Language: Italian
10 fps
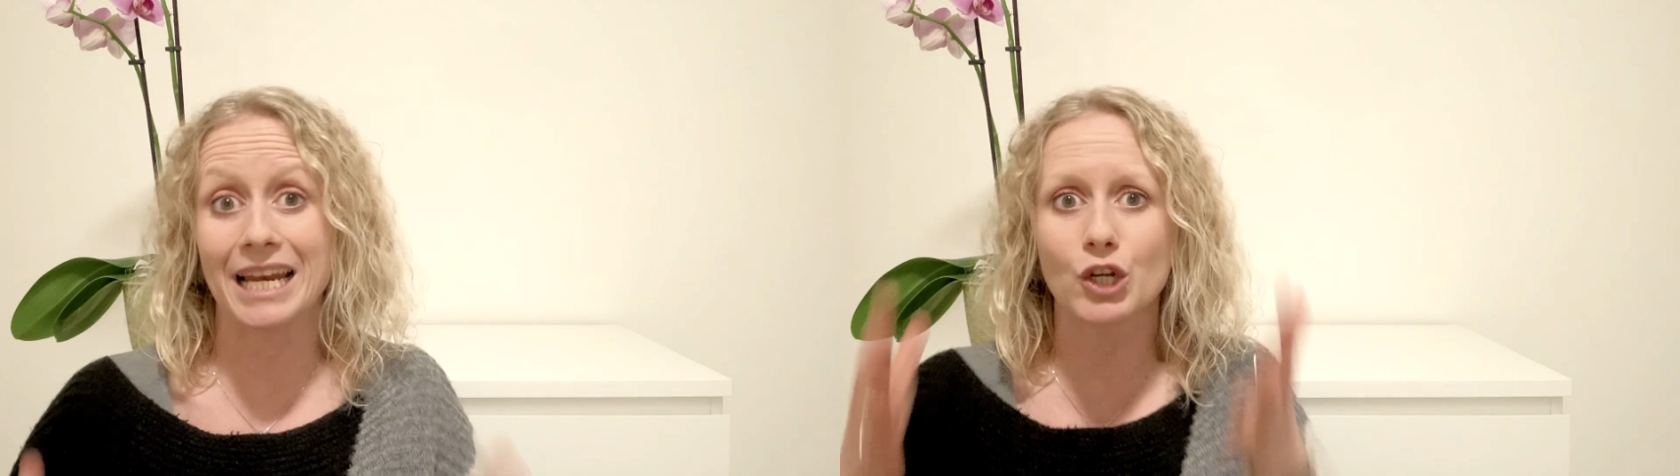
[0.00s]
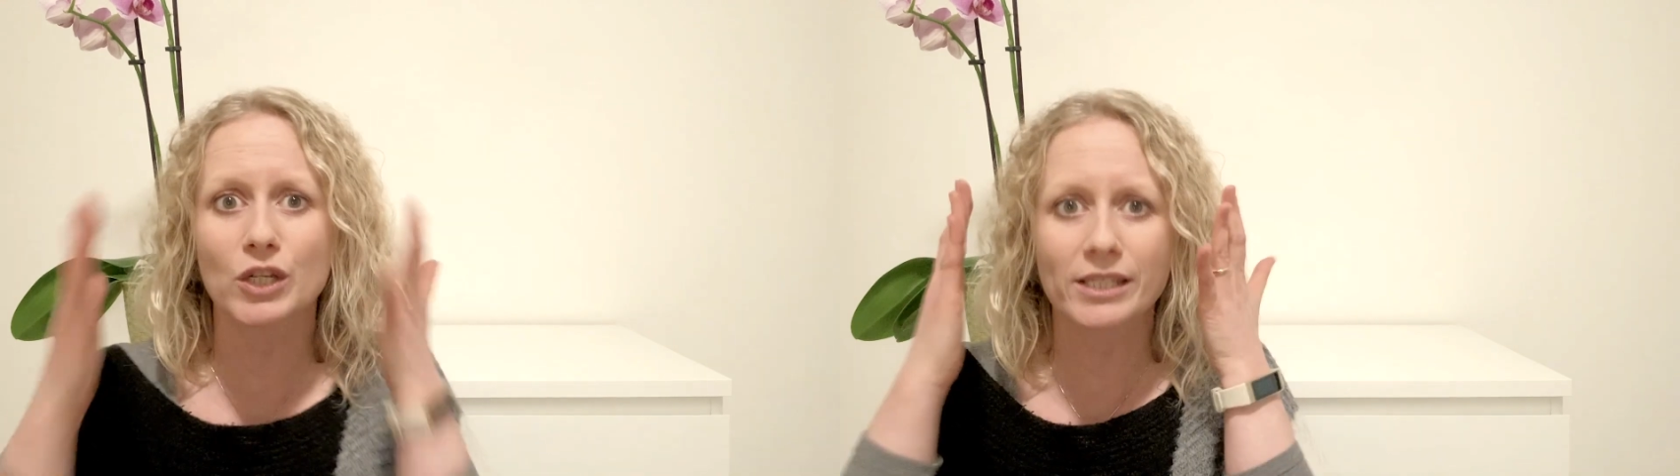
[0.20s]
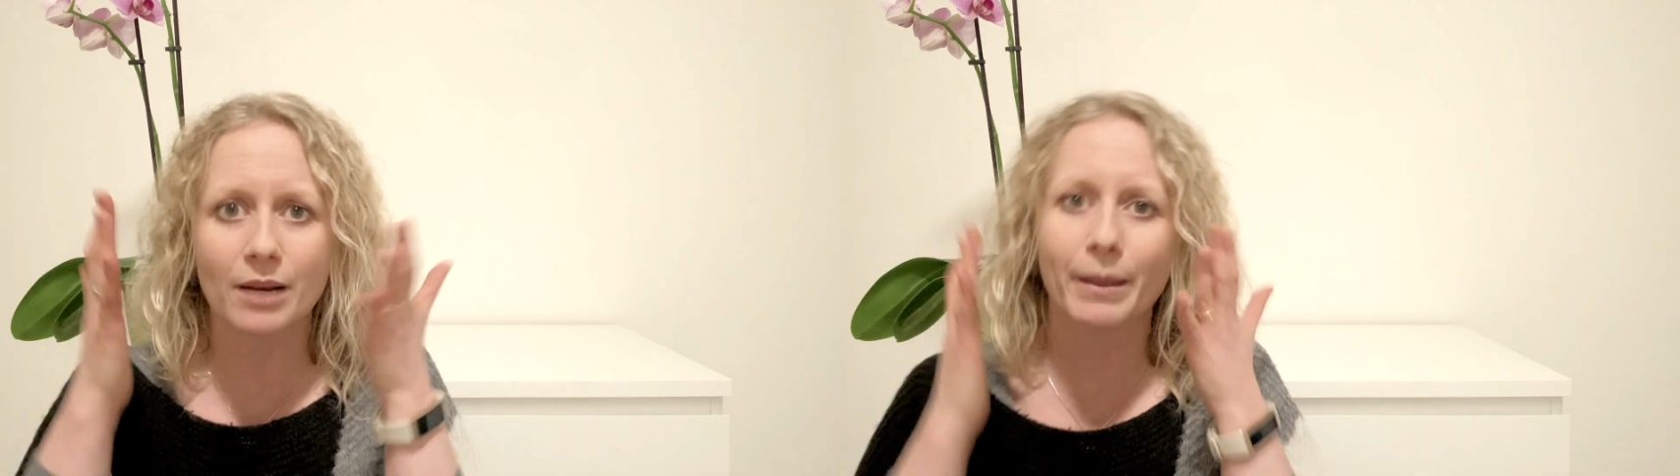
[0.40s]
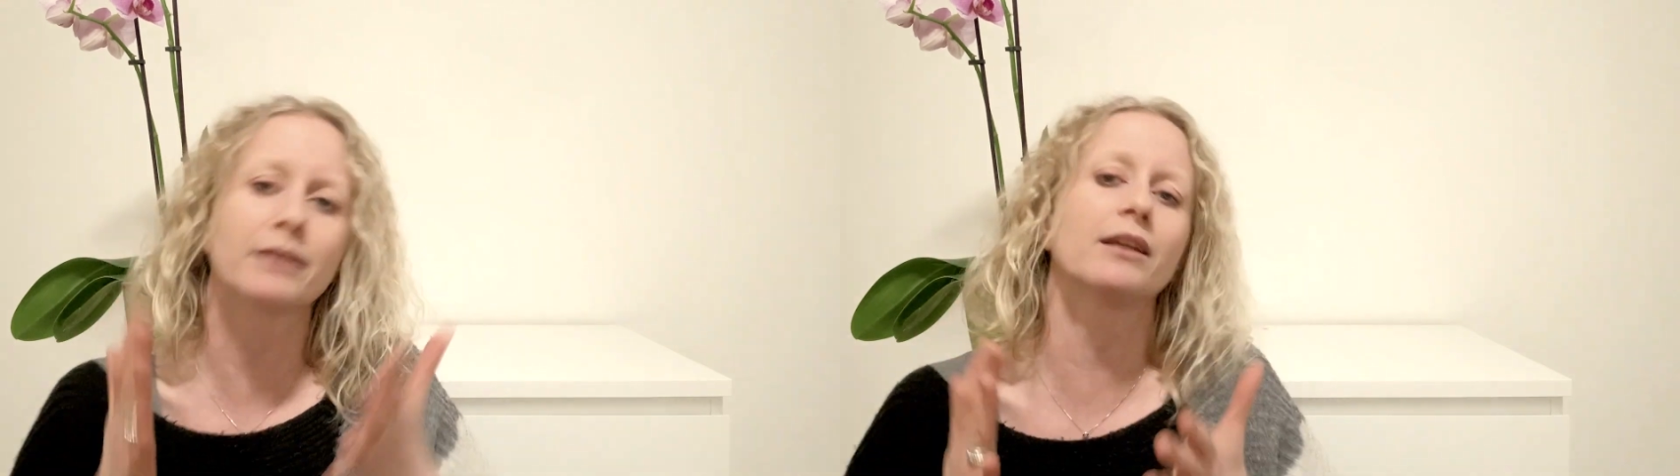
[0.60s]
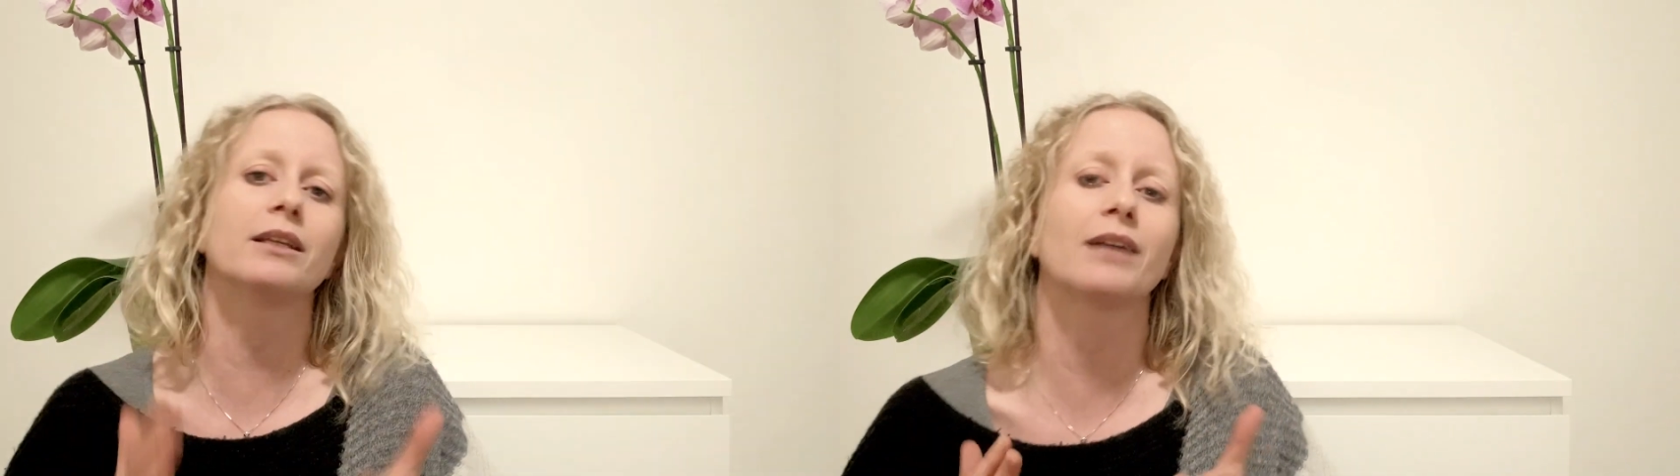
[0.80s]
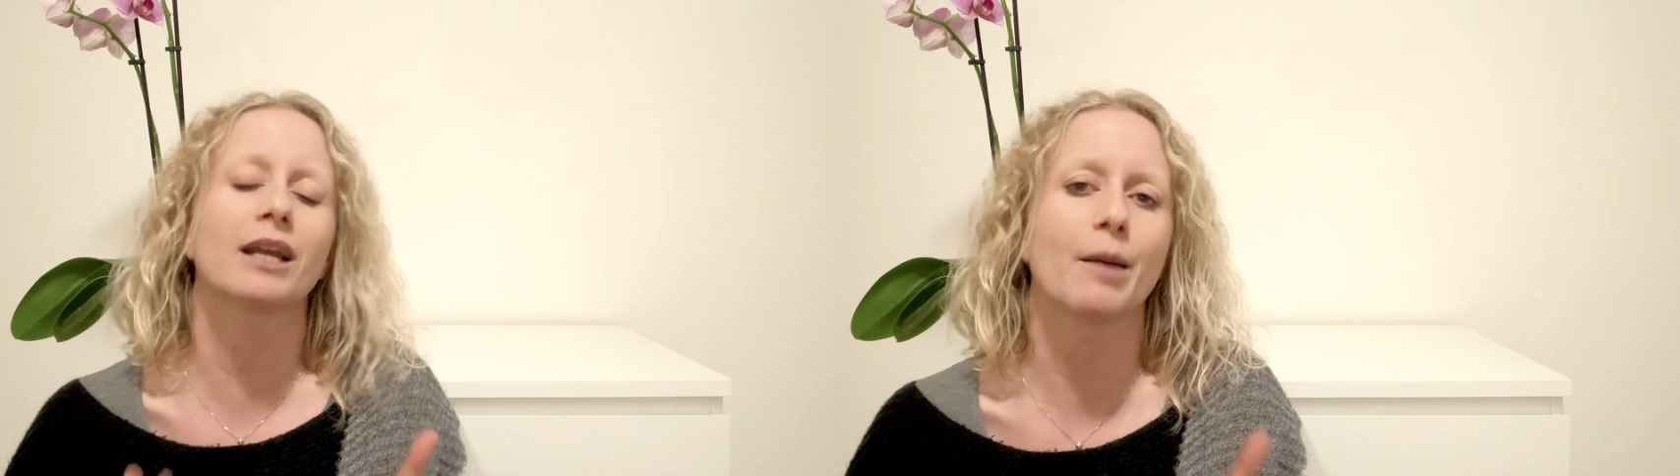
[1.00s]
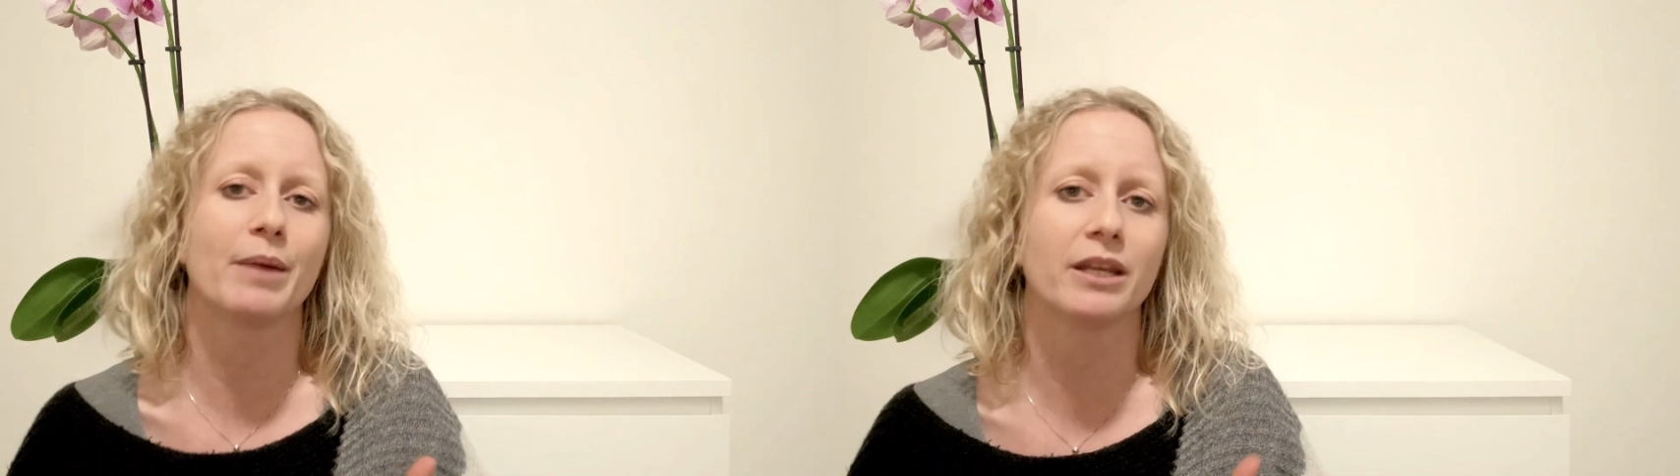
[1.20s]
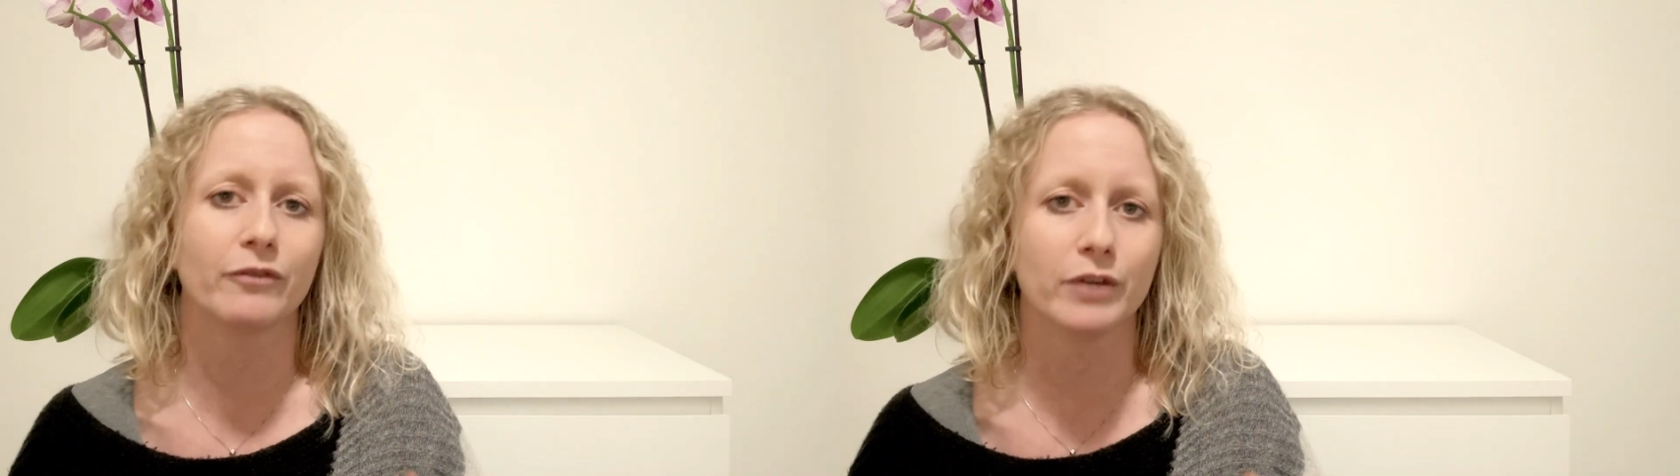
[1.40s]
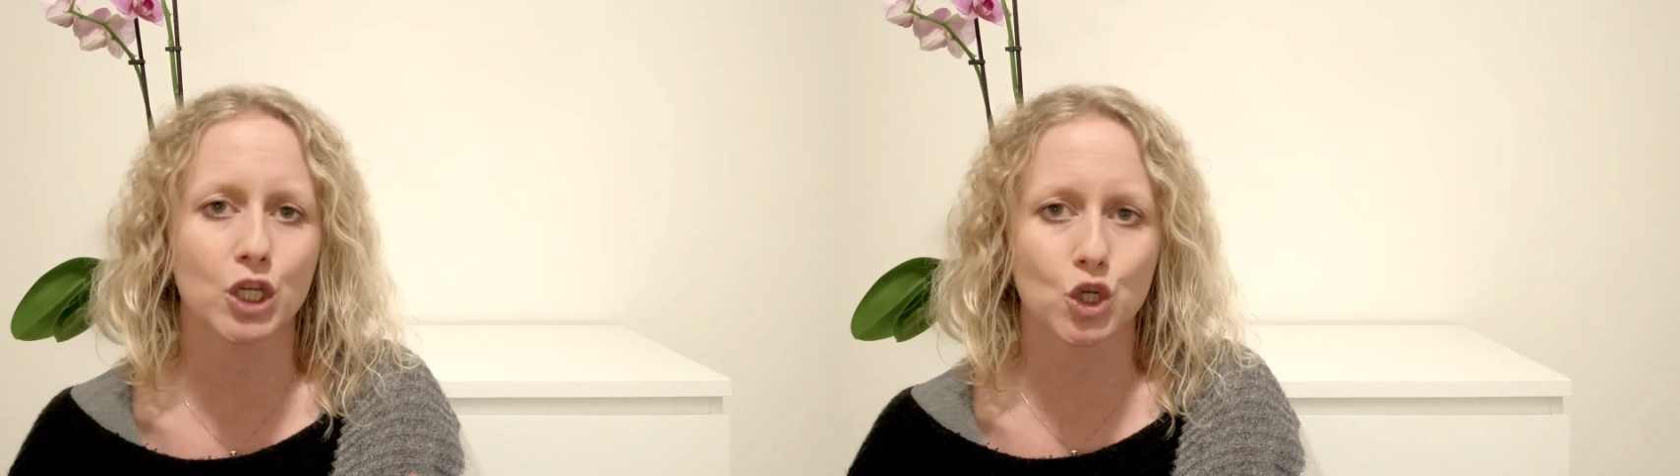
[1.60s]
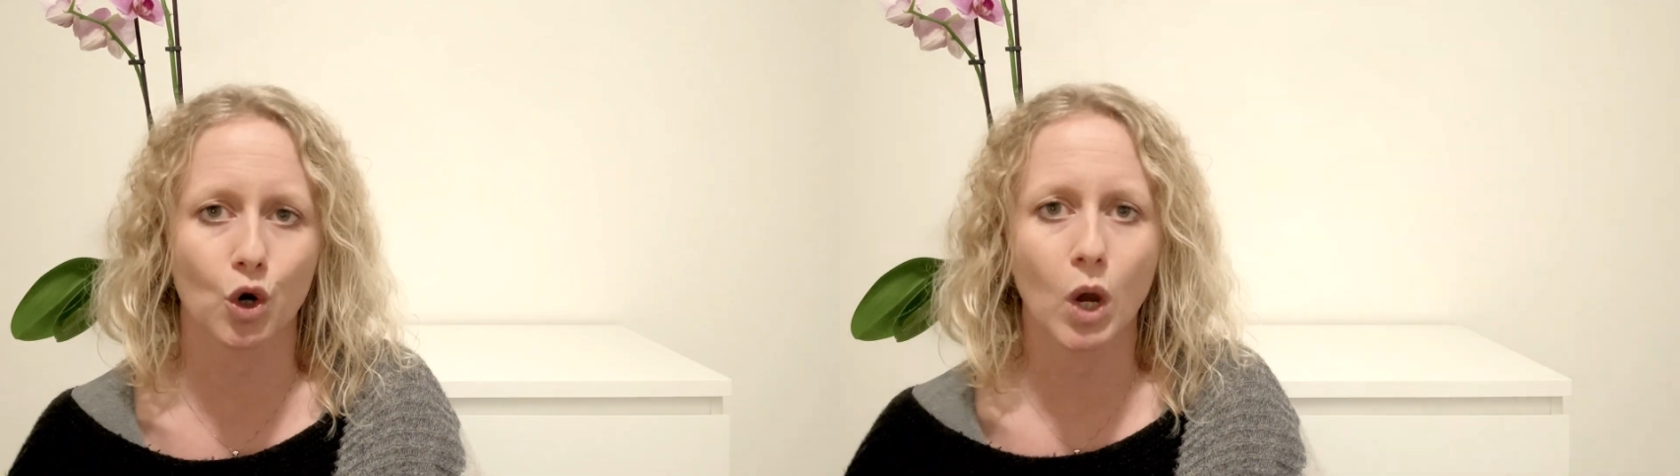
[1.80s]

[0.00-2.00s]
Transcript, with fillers: la nostra mente ne trarrà beneficio.